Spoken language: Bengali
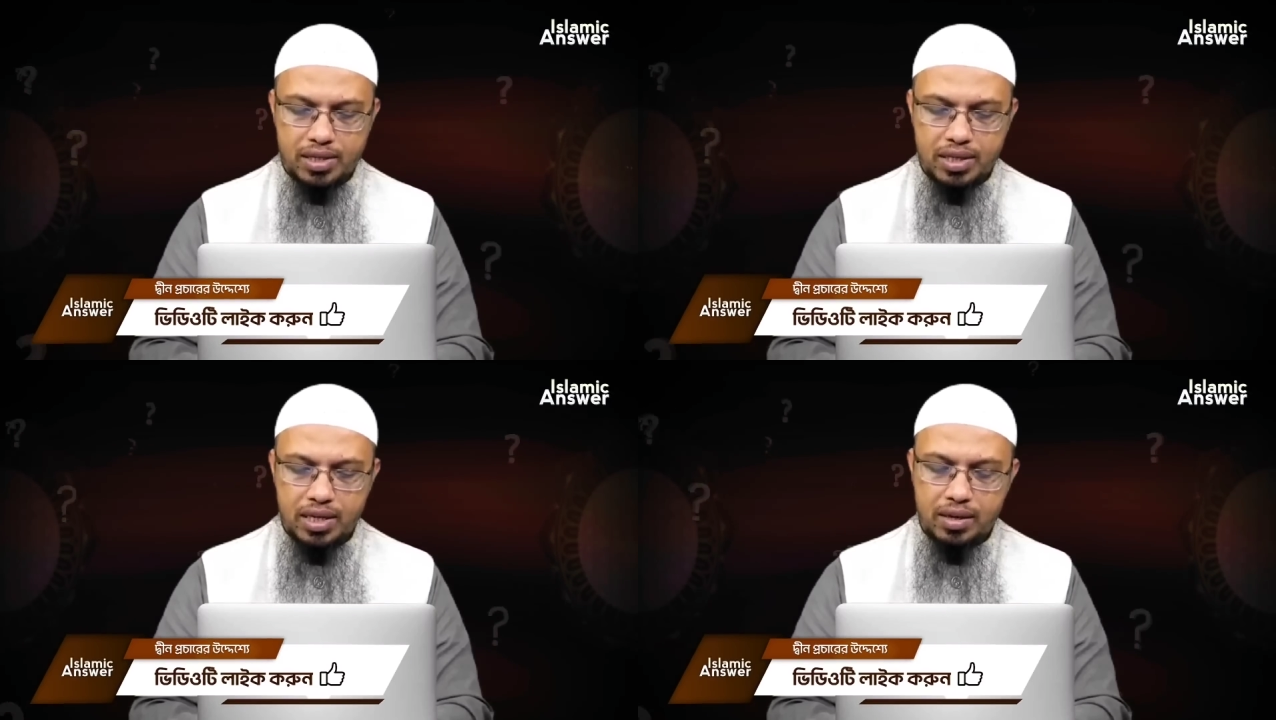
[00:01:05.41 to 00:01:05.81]
আর
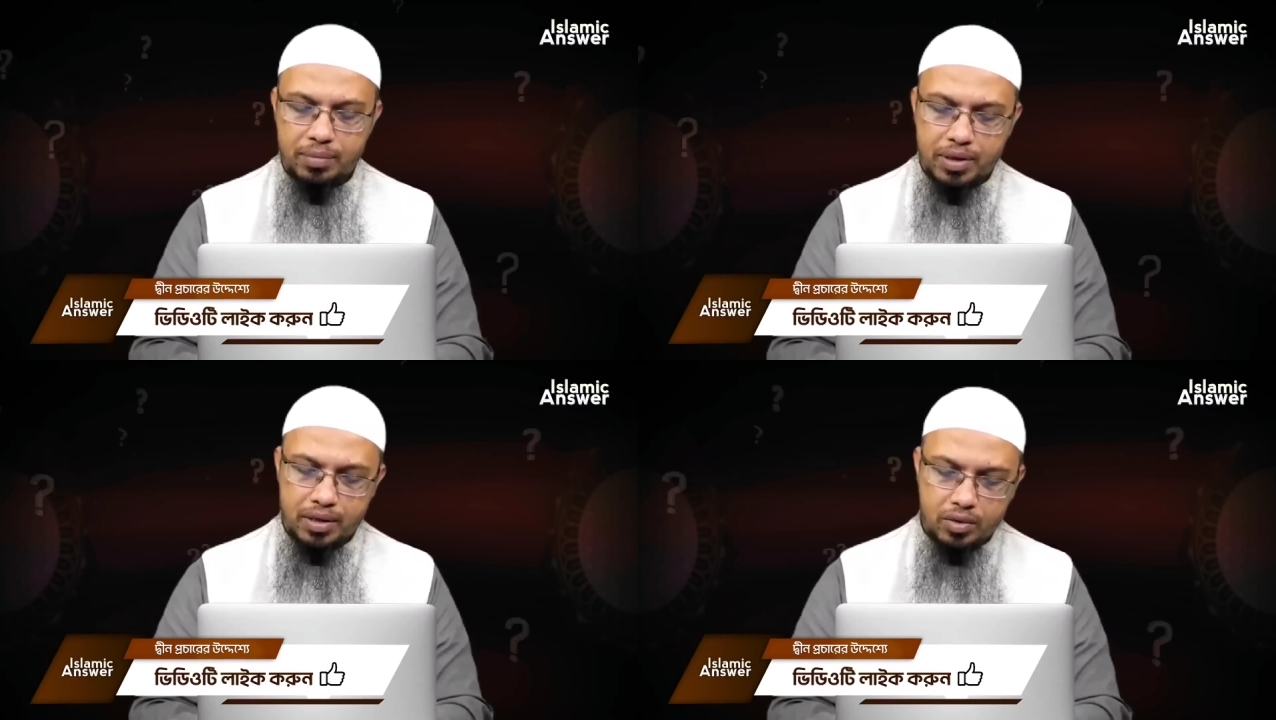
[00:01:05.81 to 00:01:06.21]
জিকির
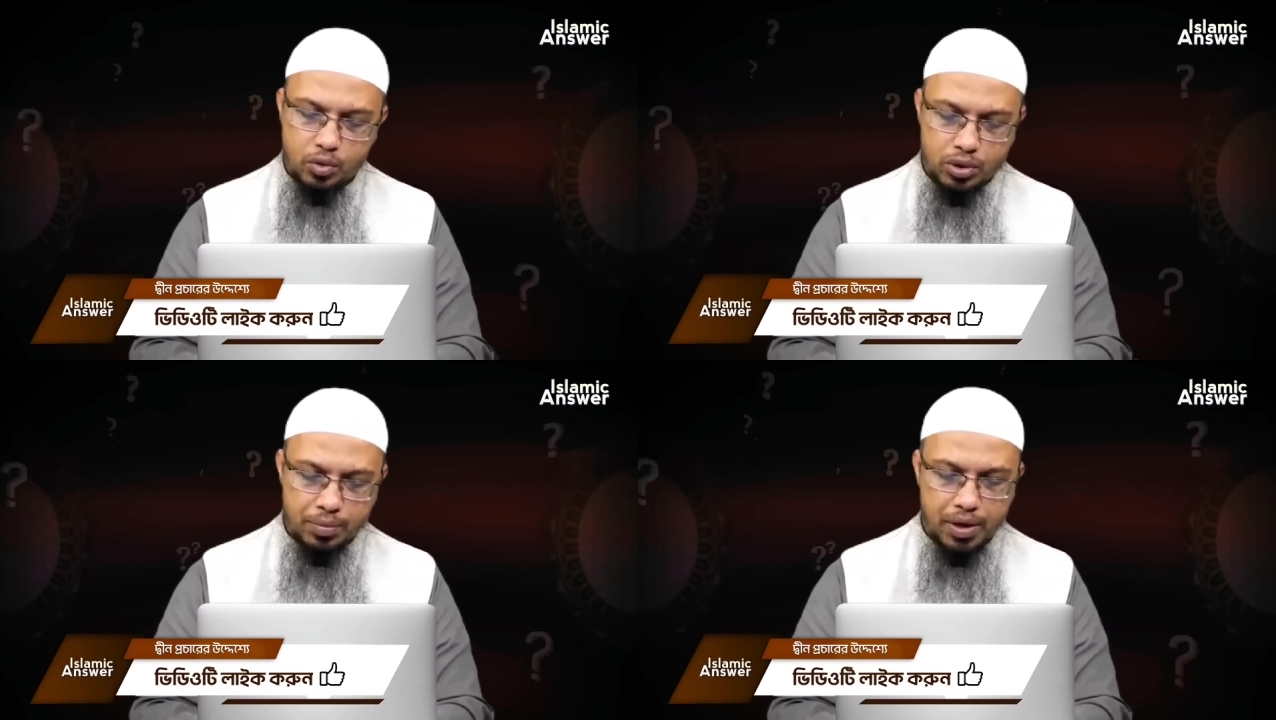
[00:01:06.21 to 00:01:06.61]
আপনি
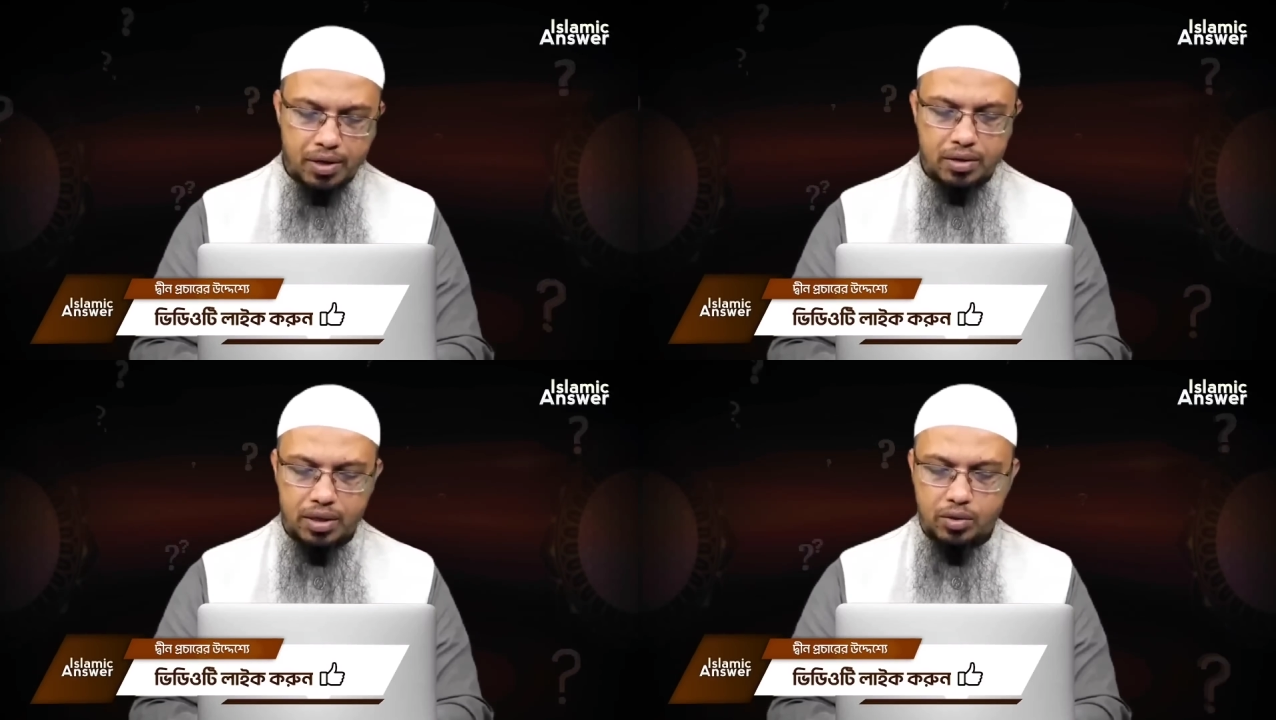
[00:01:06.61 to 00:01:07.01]
করতে
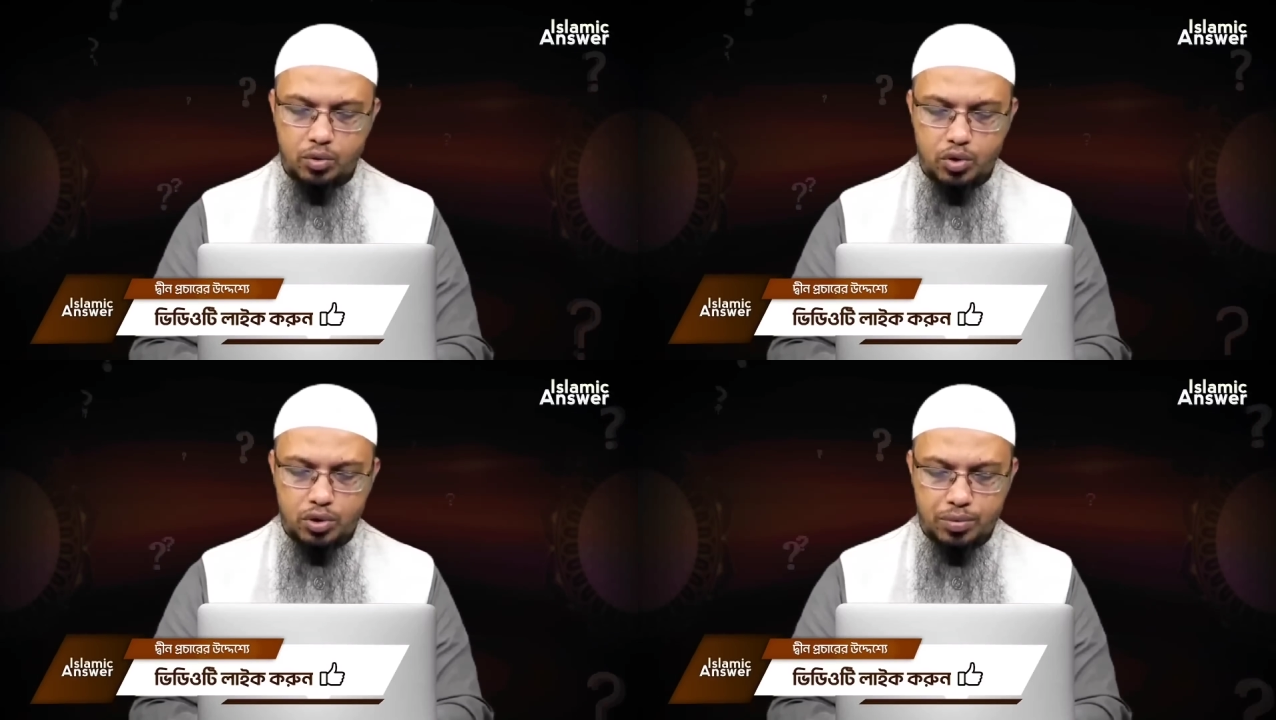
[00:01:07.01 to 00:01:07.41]
পারেন
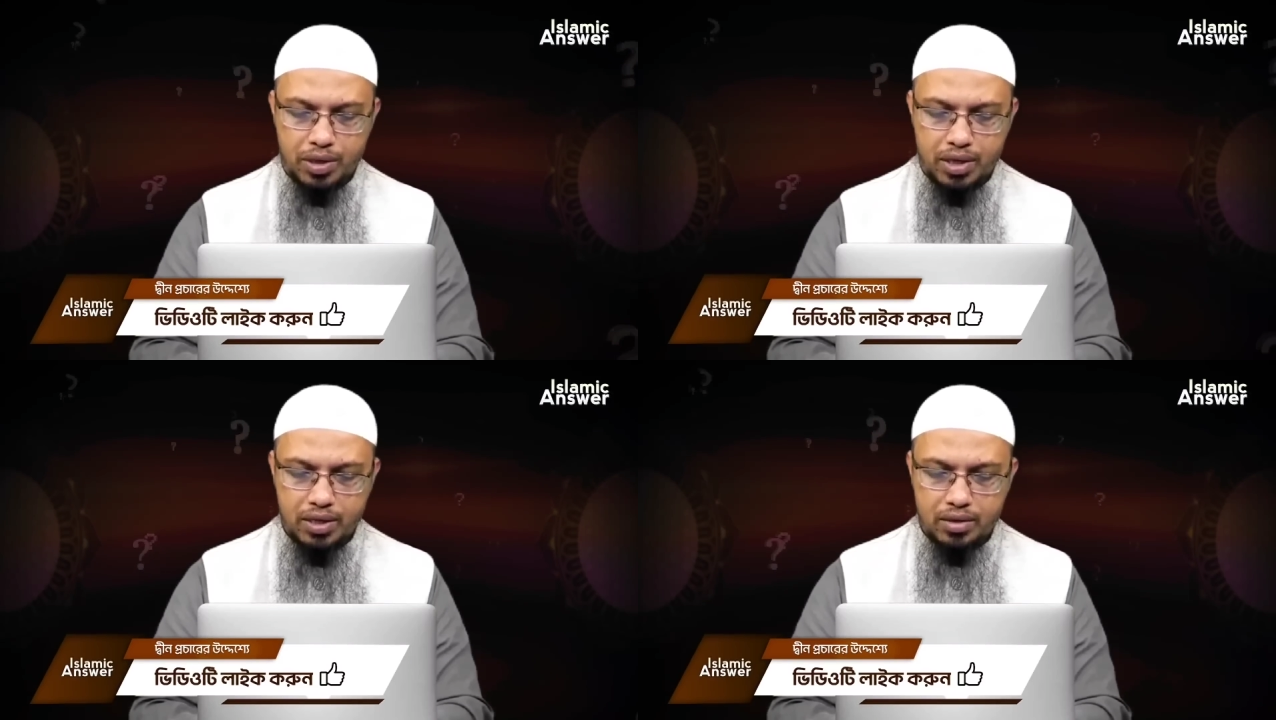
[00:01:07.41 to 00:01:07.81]
তাতেও কোনো
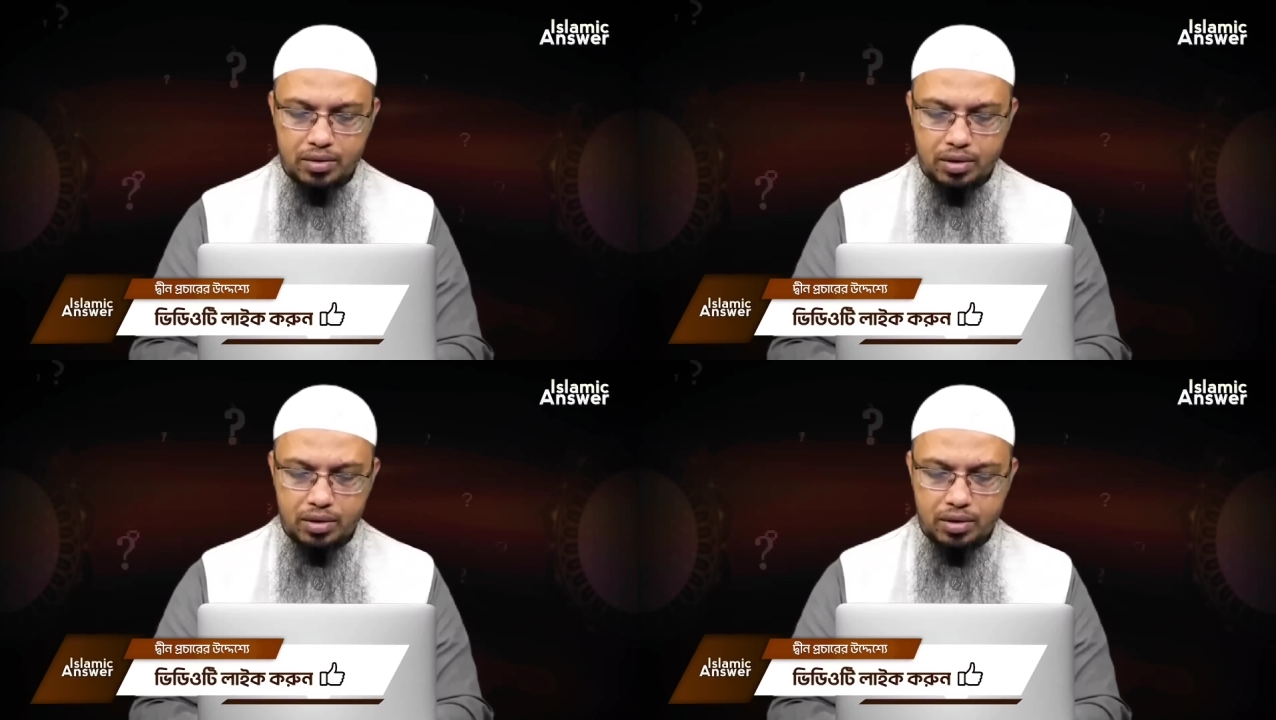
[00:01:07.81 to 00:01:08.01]
অসুবিধা নেই